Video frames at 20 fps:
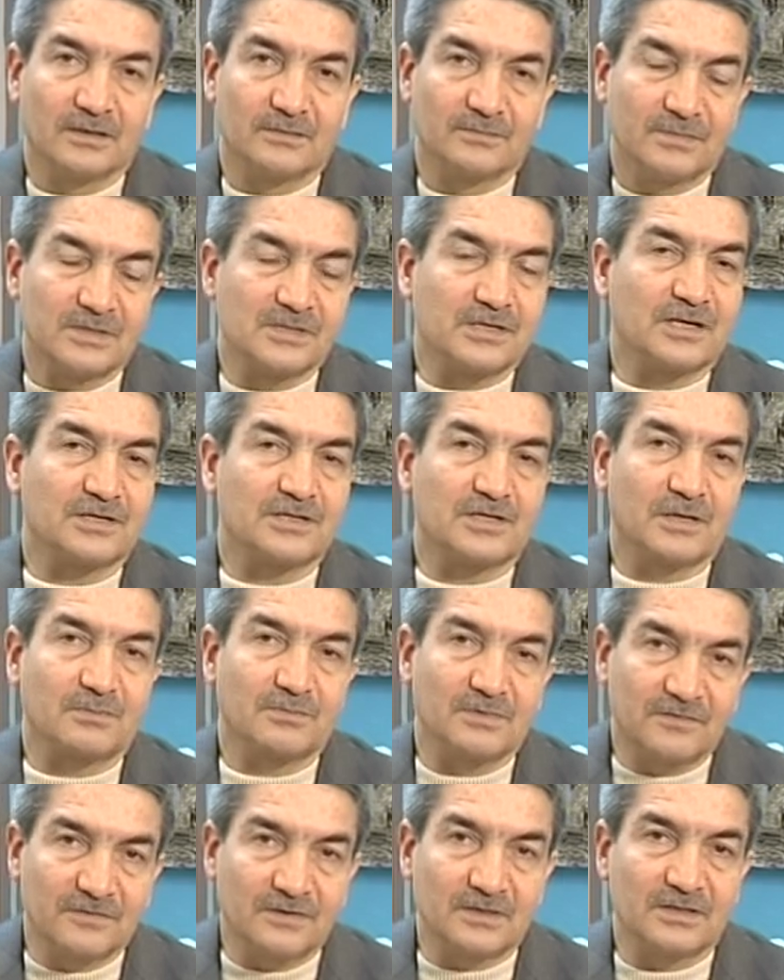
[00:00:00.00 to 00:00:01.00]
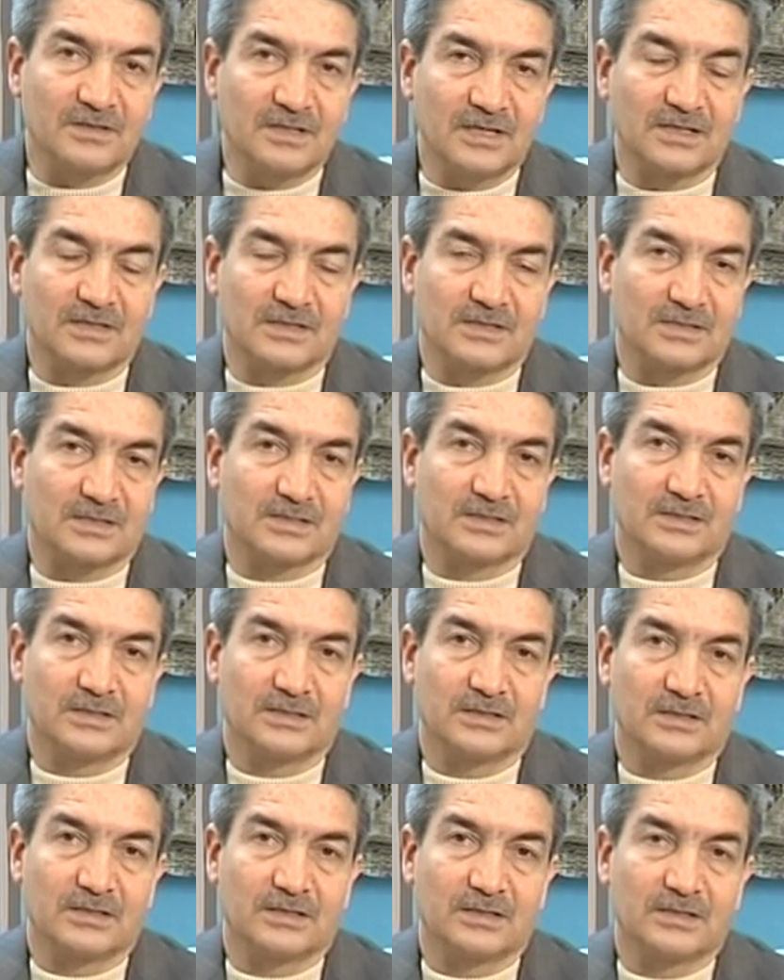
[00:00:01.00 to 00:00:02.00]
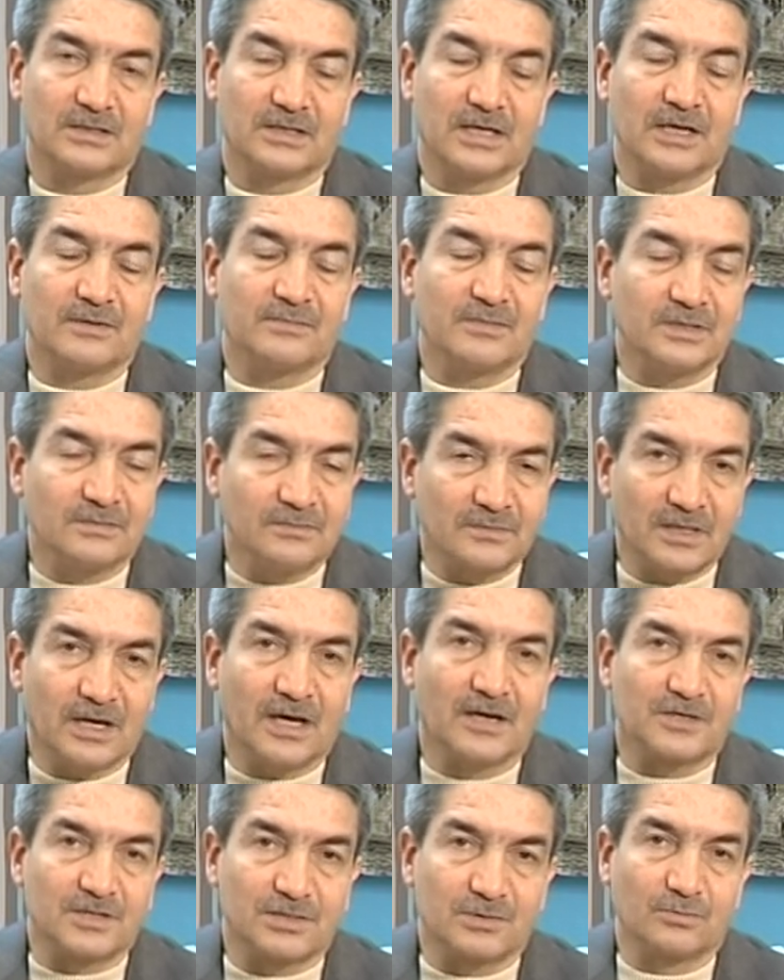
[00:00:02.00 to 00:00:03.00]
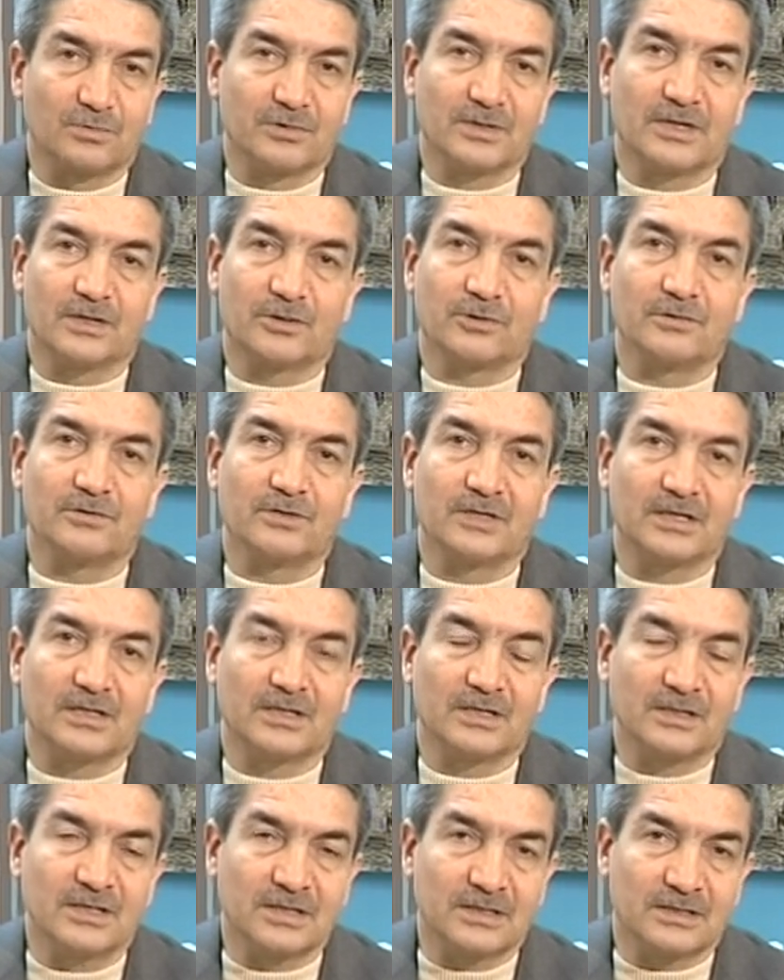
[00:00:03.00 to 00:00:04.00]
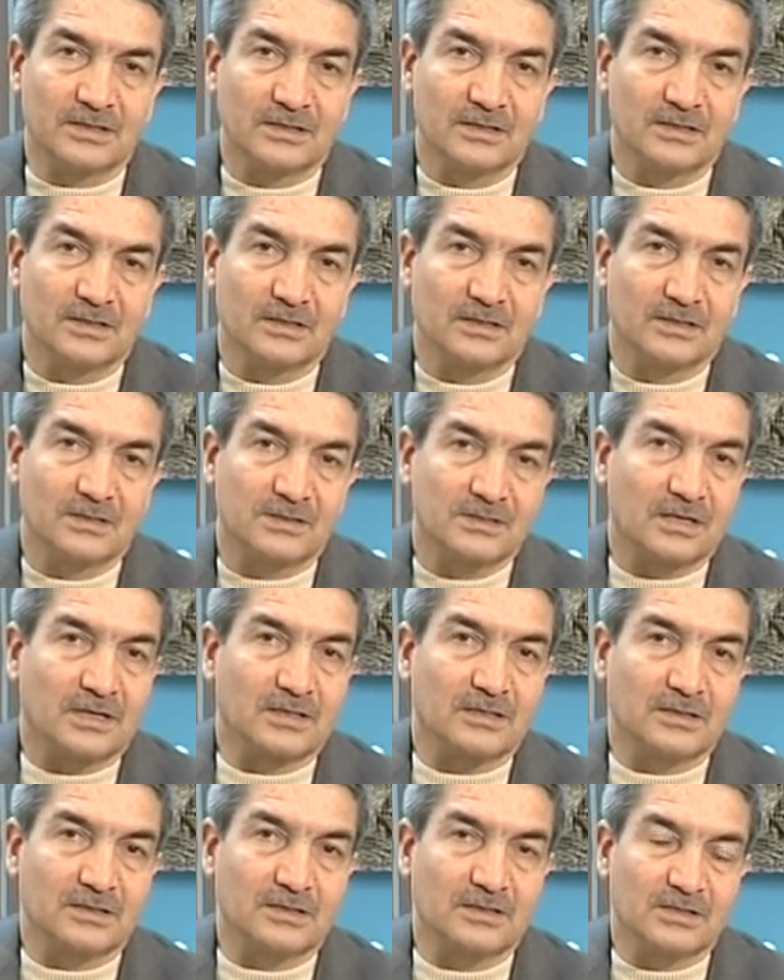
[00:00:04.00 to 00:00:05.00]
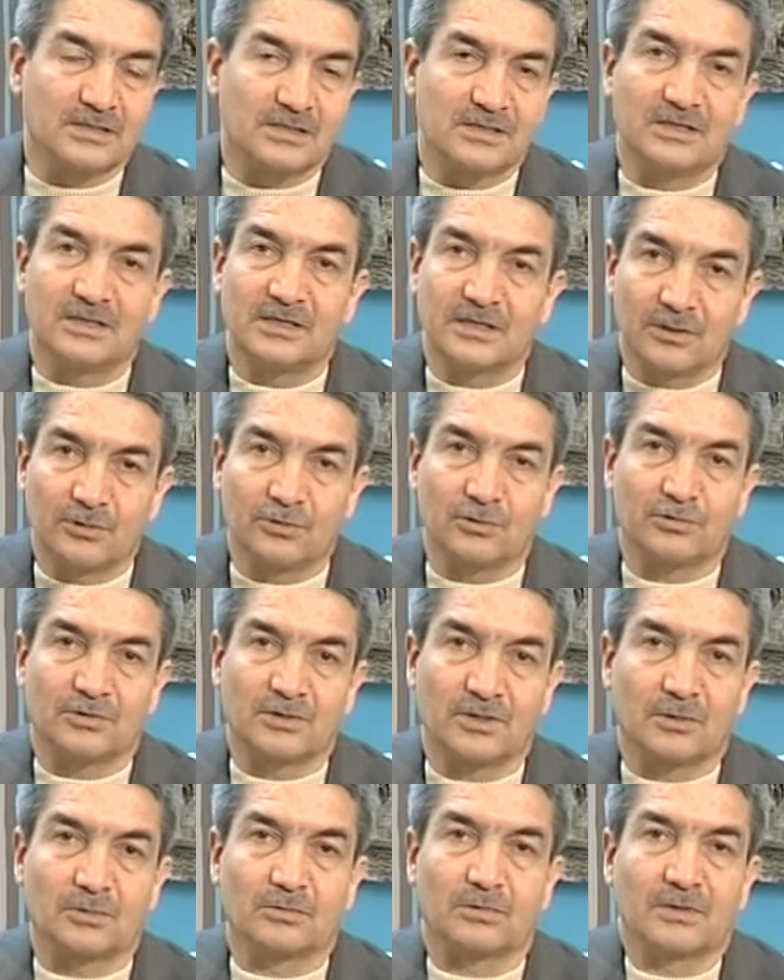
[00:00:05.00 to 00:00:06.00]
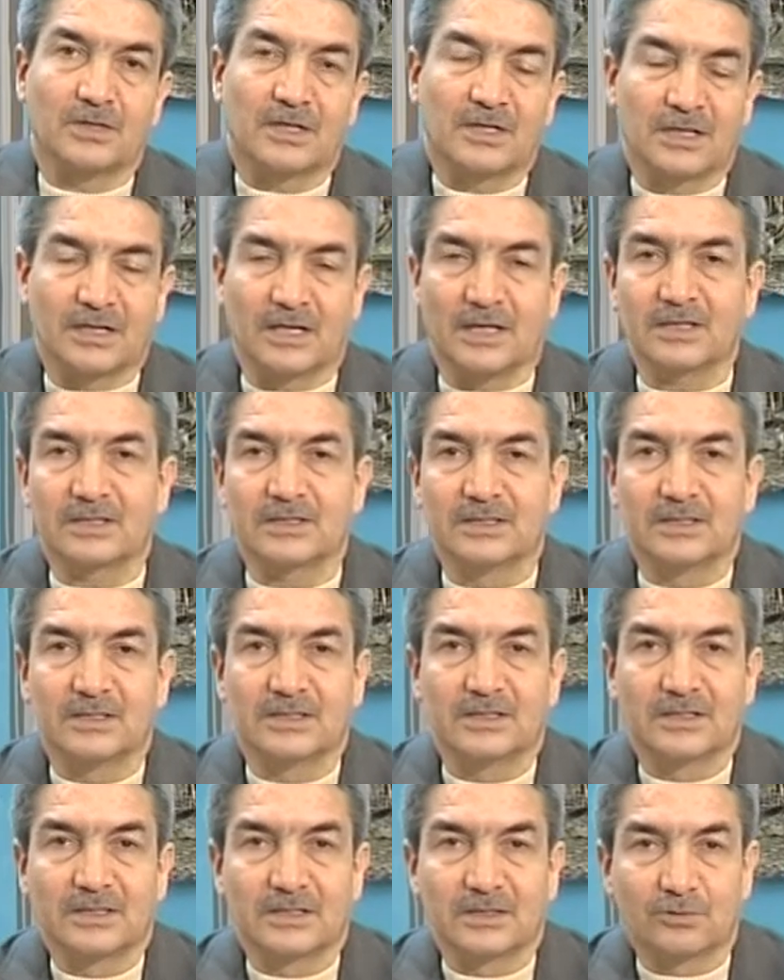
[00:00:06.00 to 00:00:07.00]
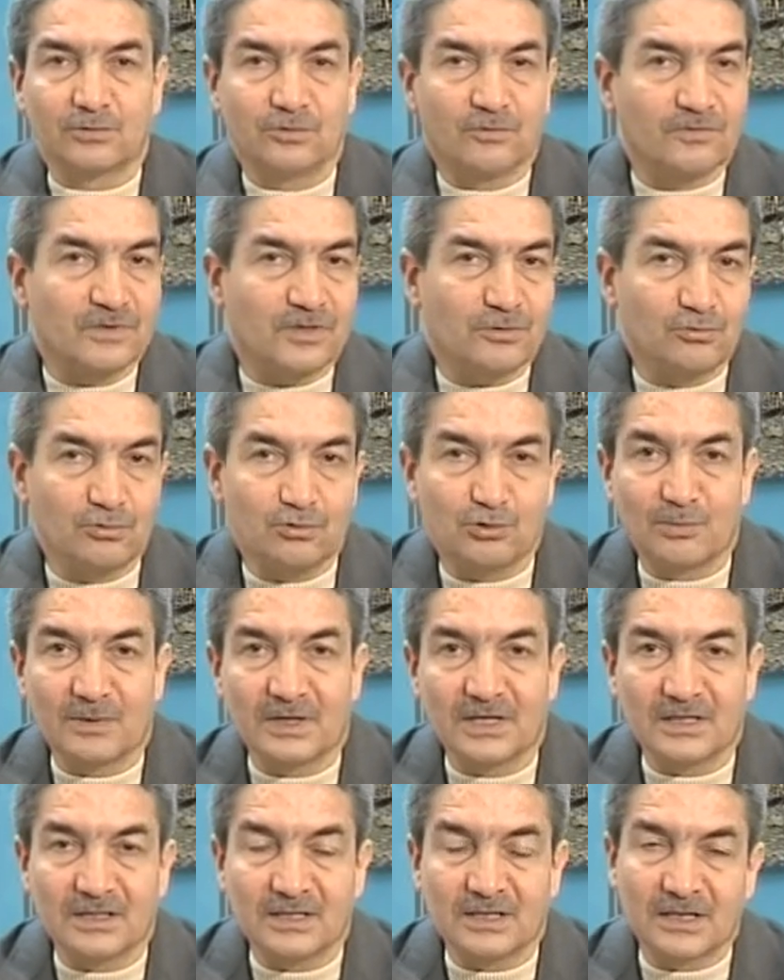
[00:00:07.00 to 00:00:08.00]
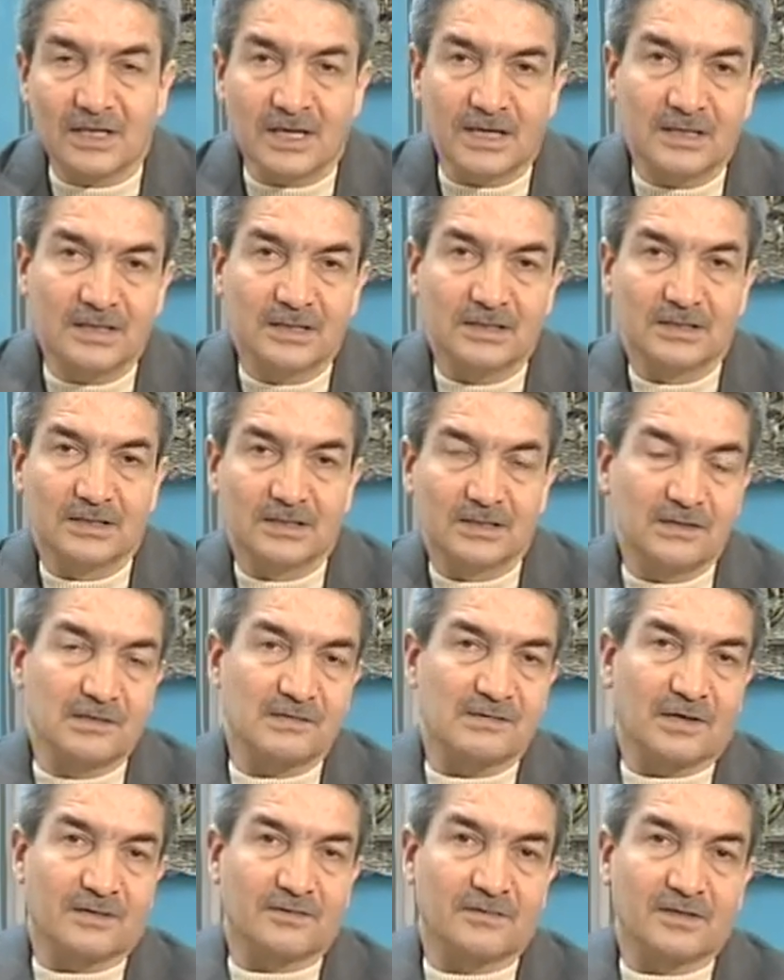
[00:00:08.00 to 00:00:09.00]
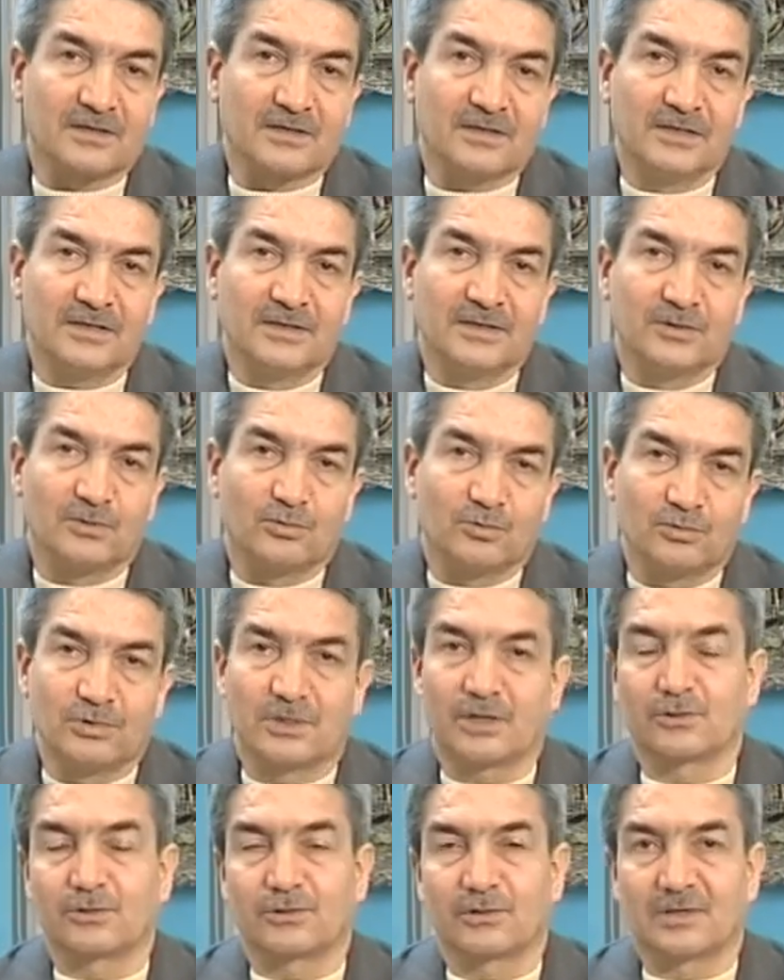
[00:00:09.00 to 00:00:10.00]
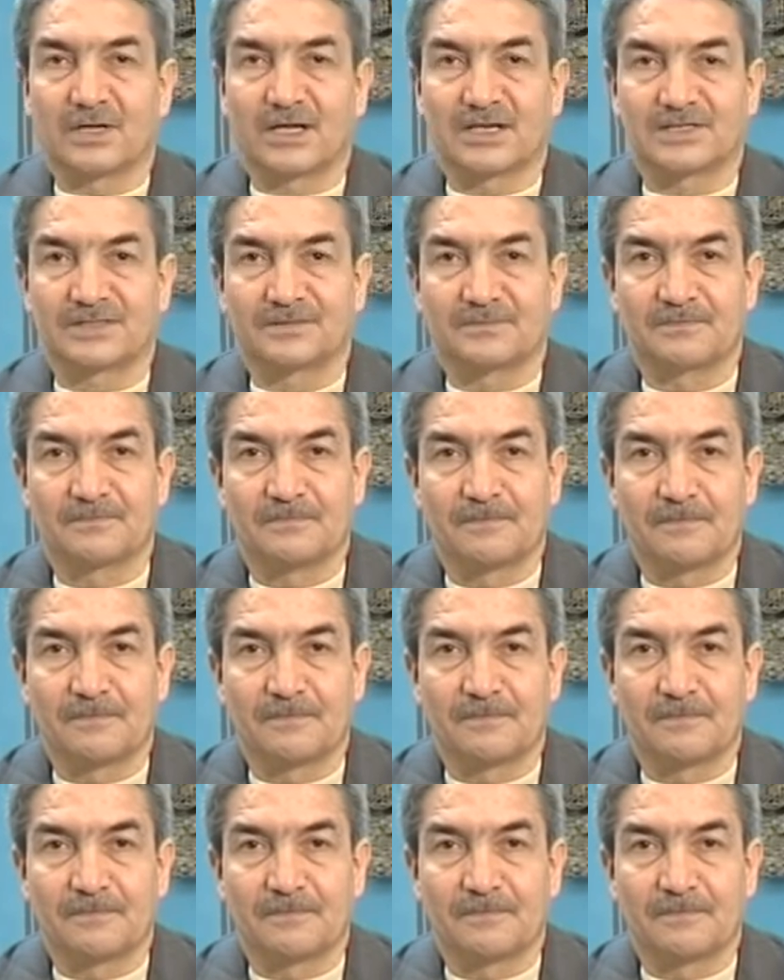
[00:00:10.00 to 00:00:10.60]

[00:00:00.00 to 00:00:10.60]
biz ancak bir fitneyiz. Yani bir imtihan için buraya gönderildik sakın sihri kötüye kullanarak küfre düşmeyin diye insanları uyarıyorlar.